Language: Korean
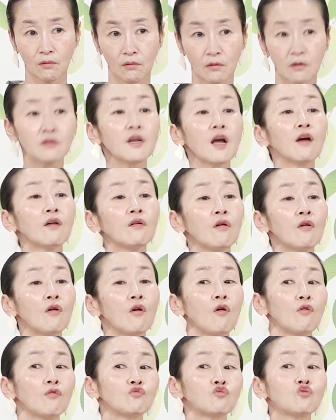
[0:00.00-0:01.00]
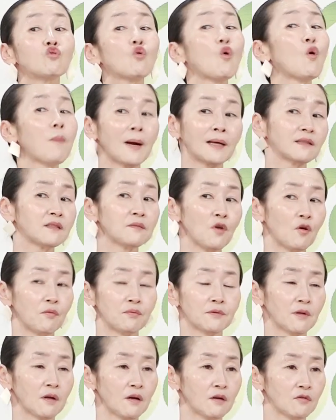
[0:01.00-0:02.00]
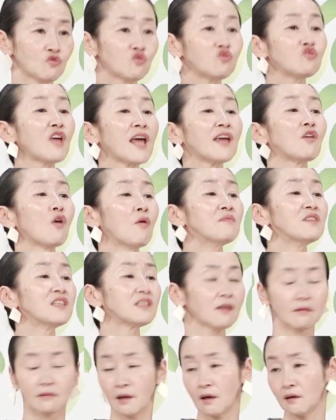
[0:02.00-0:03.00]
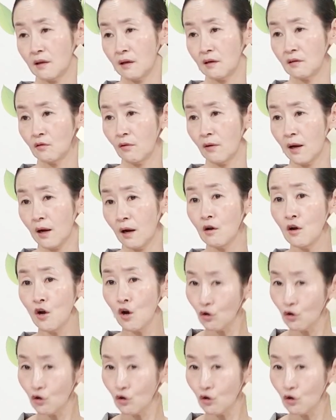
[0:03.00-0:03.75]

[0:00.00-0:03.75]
그냥 주고받음이 없어요. 주객이 없는 상태가 되는 거야.